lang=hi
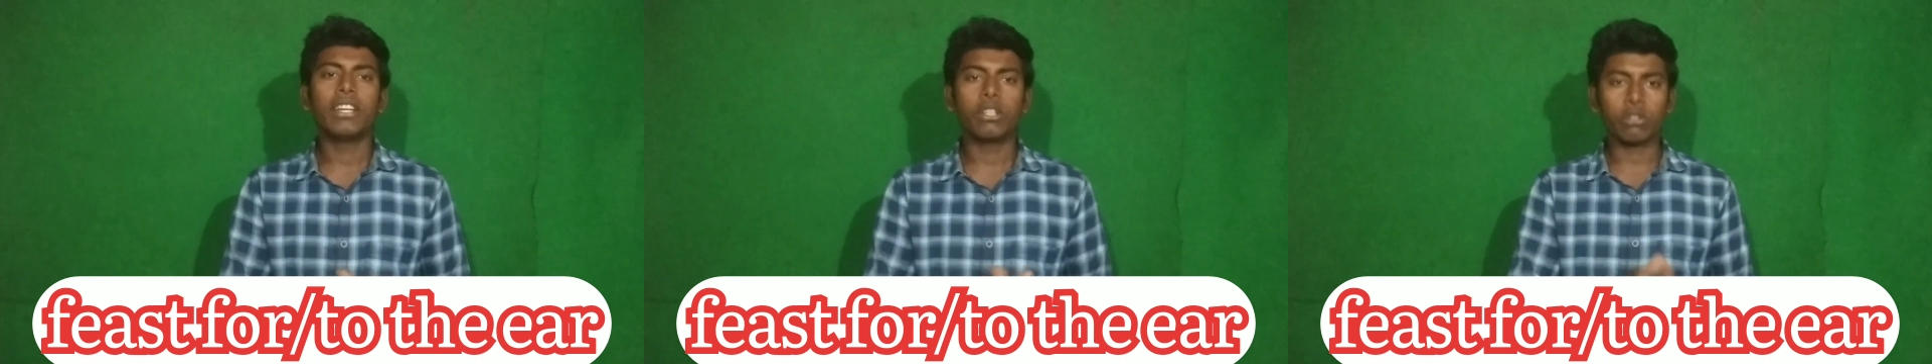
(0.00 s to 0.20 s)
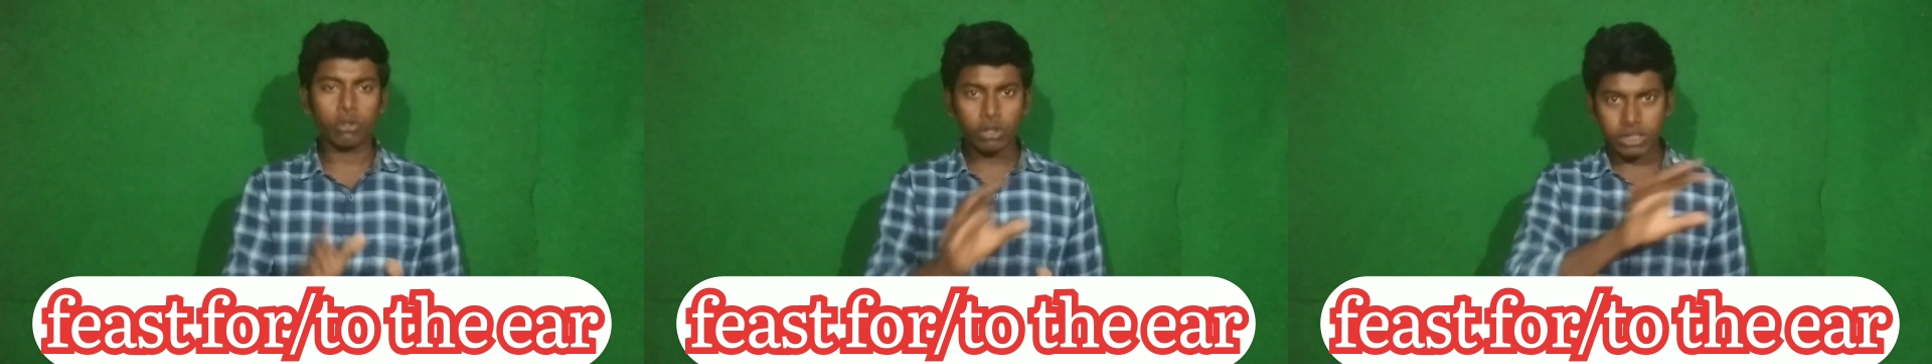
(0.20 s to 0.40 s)

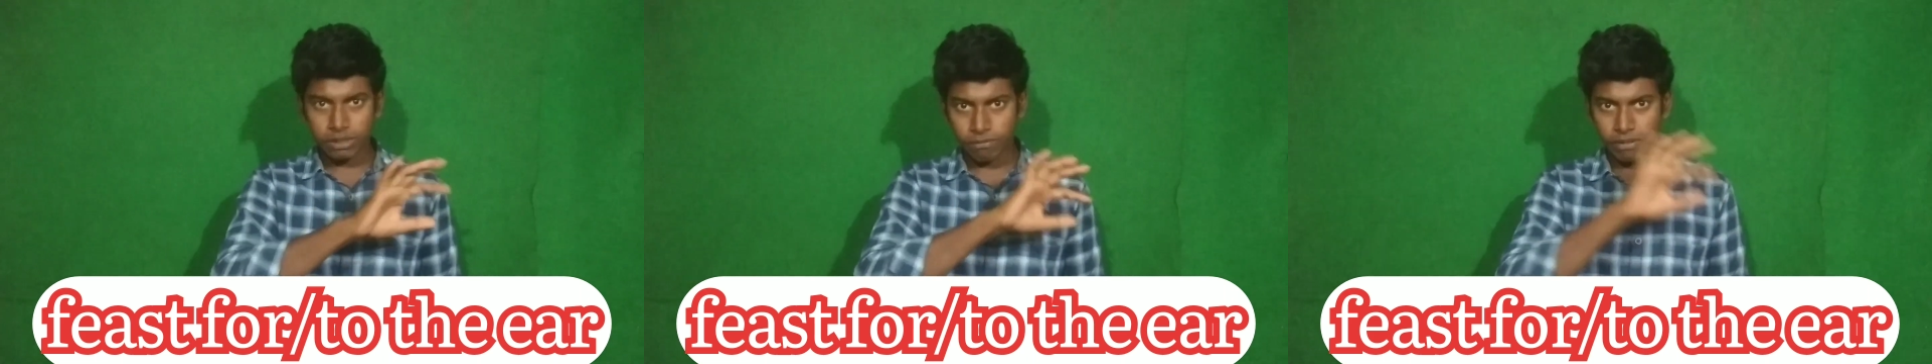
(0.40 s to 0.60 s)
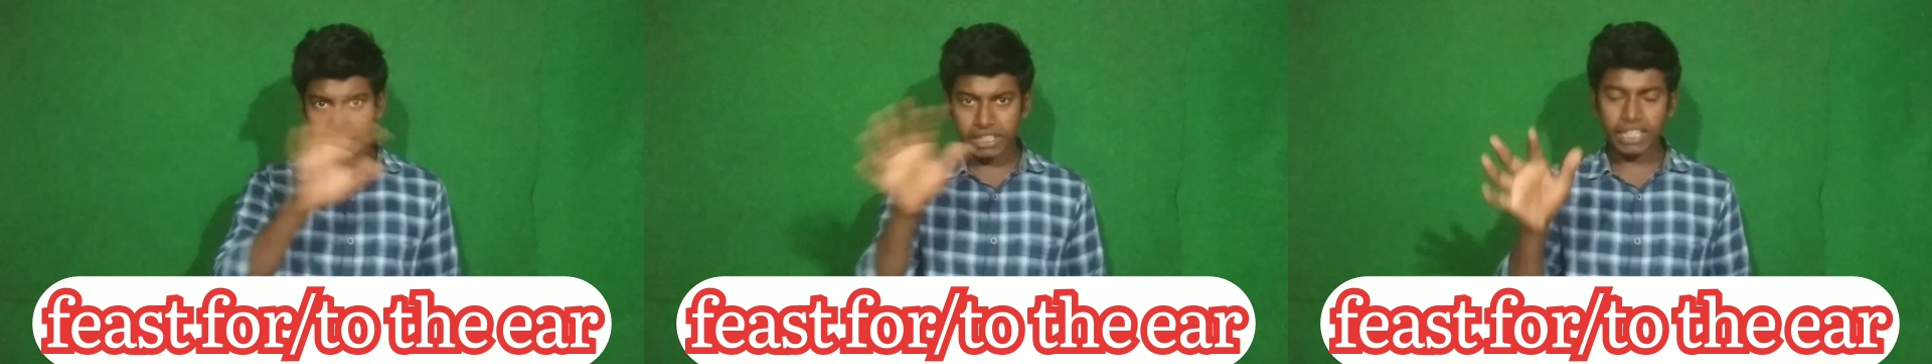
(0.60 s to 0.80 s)
इसको थोड़ा
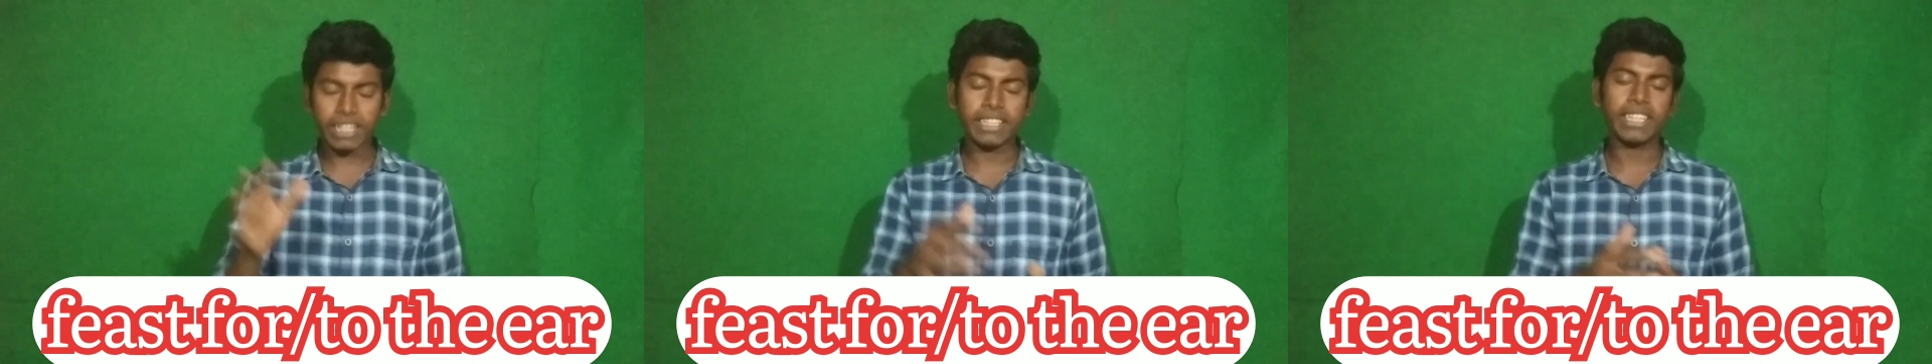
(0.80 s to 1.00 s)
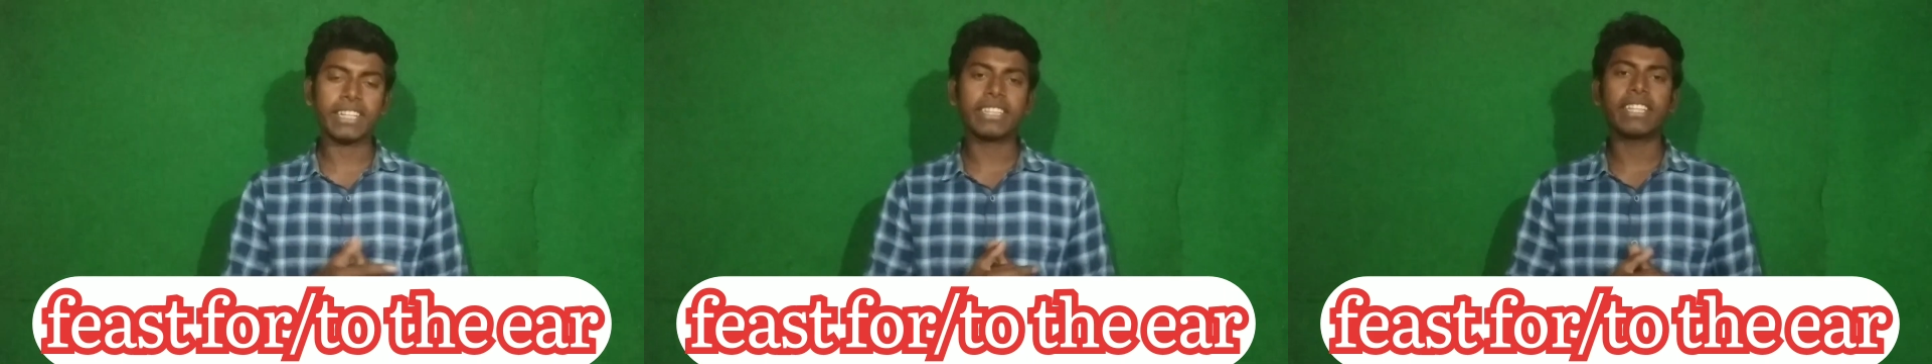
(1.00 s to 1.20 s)
स्प्लिट
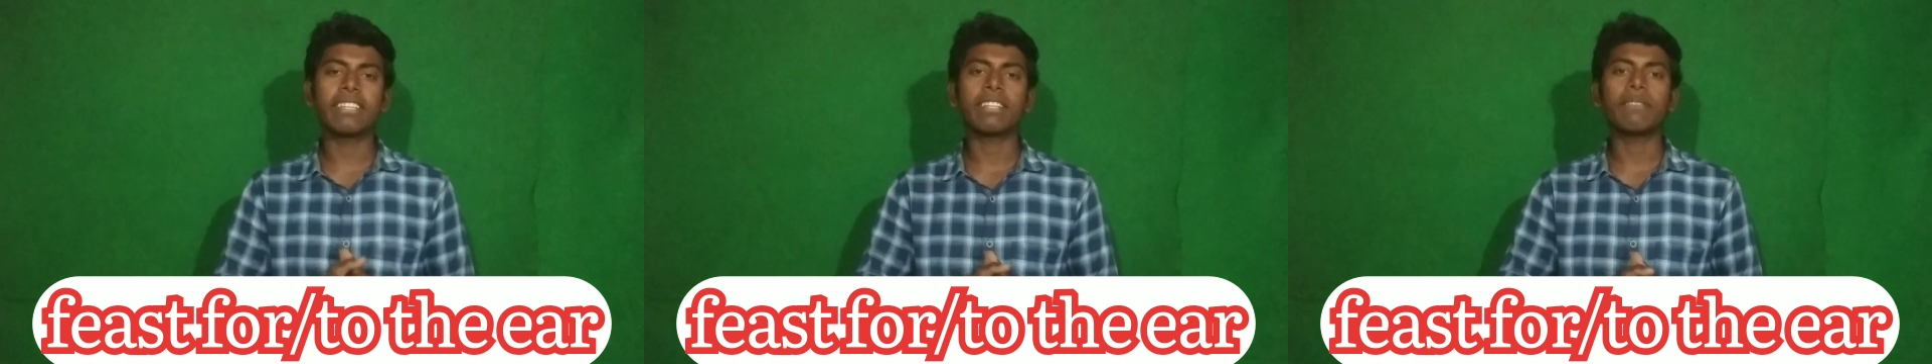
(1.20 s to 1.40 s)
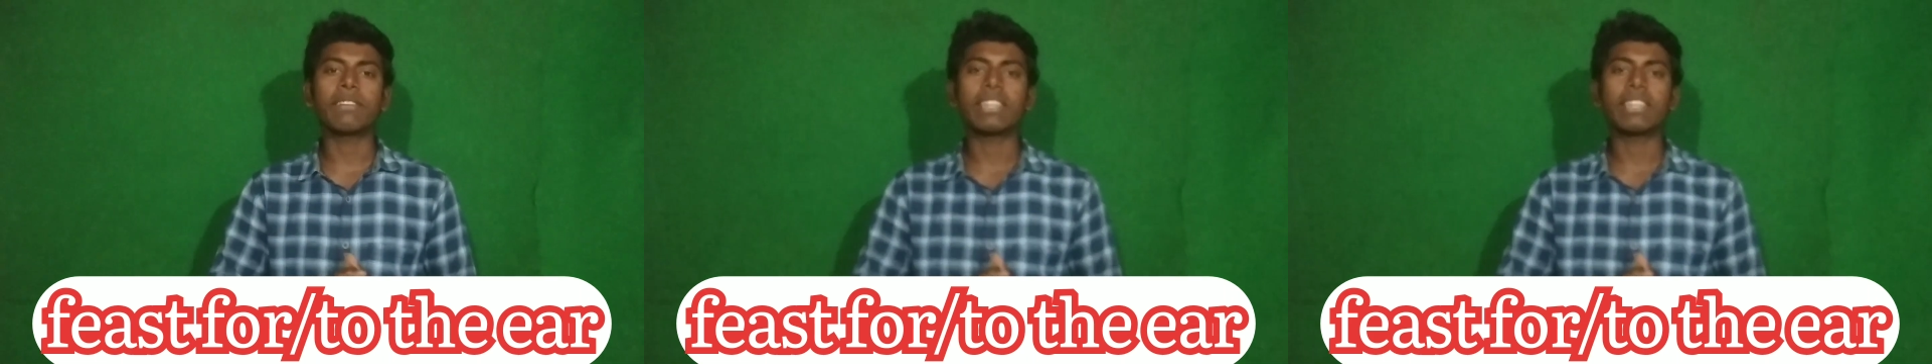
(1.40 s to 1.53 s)
करके देखते हैं इसका